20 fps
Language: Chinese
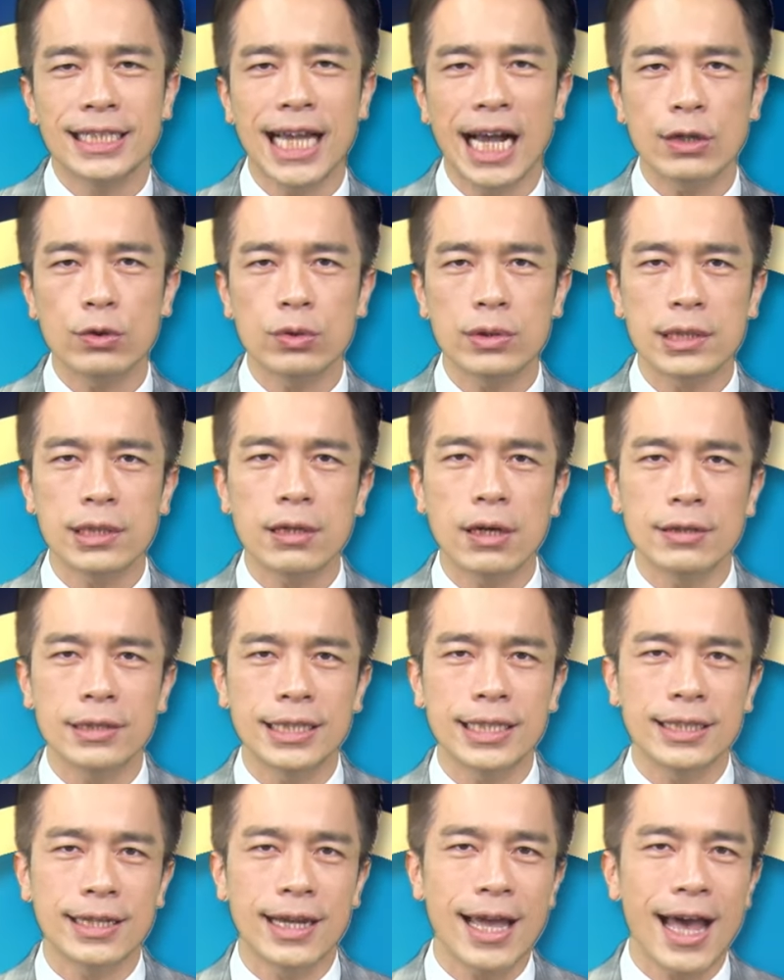加入之
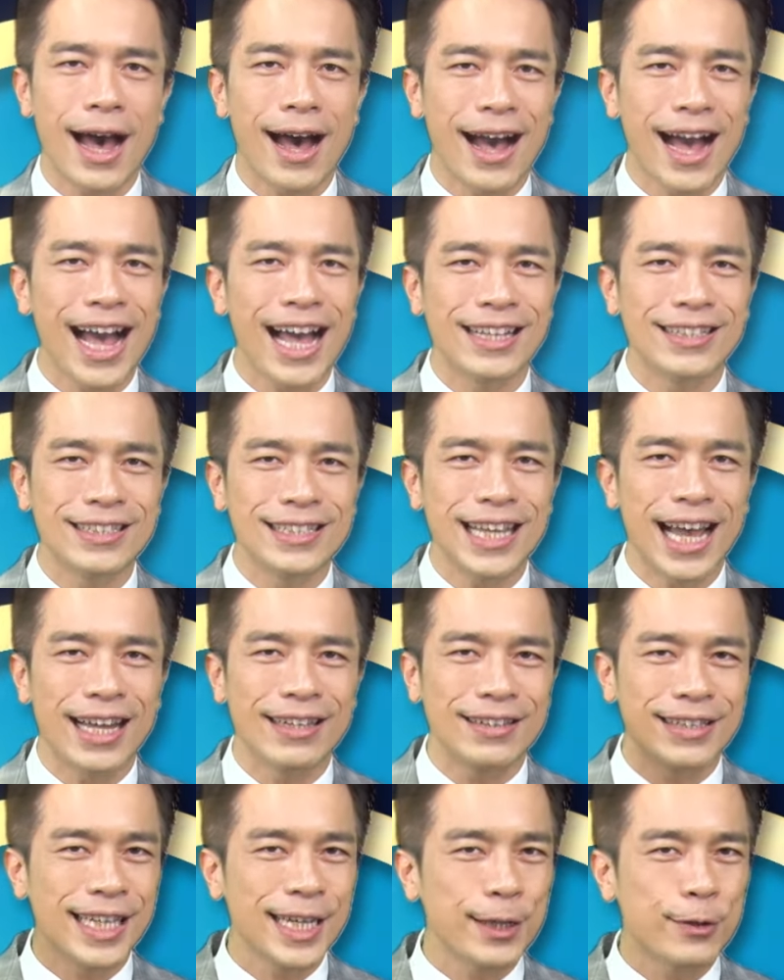后，记得要按
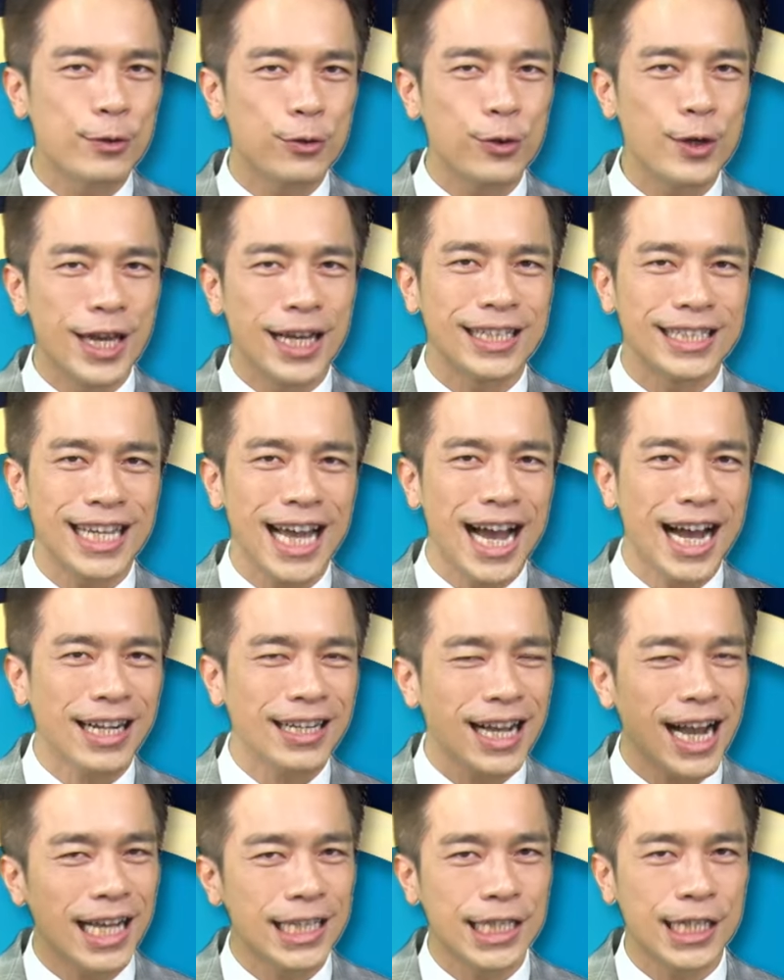赞、订阅
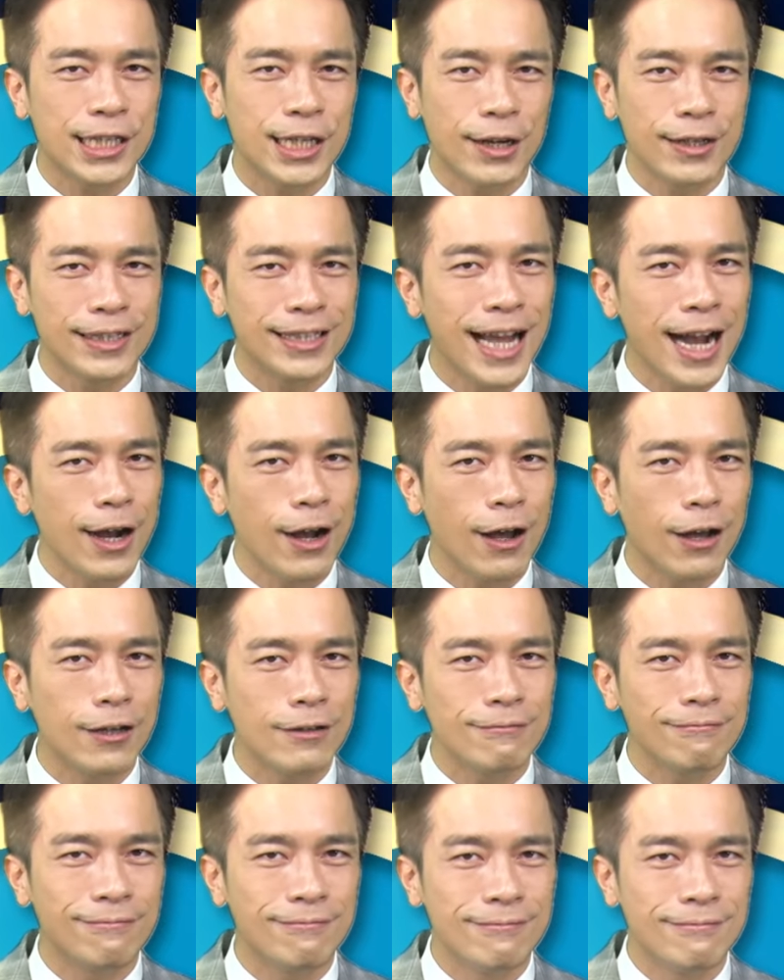加开启小铃铛
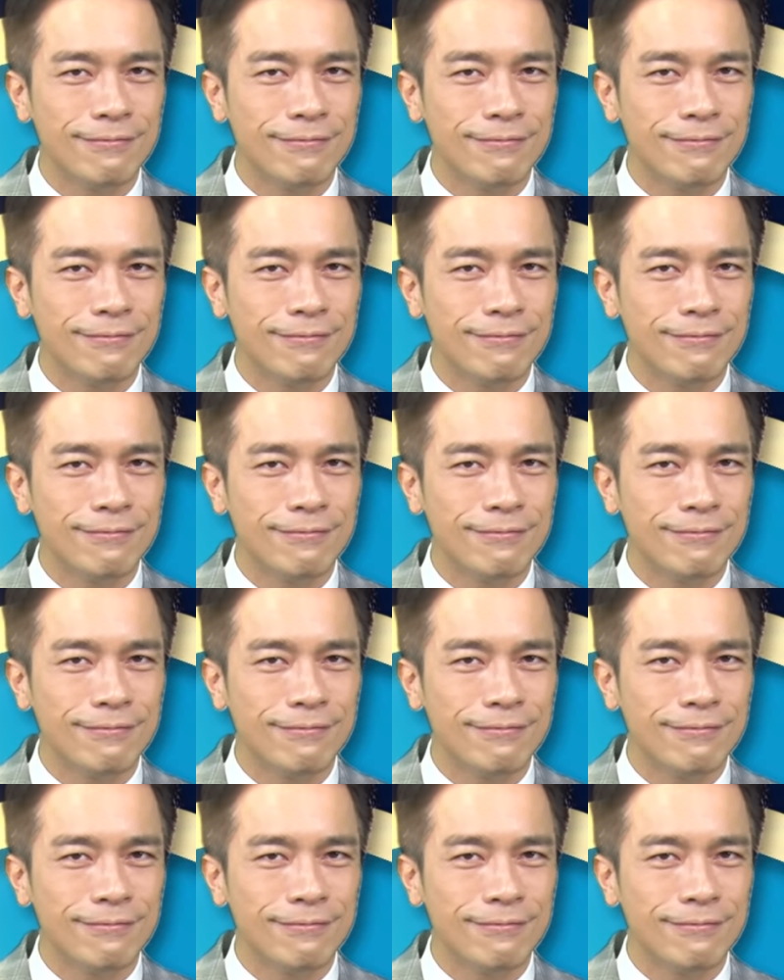哦。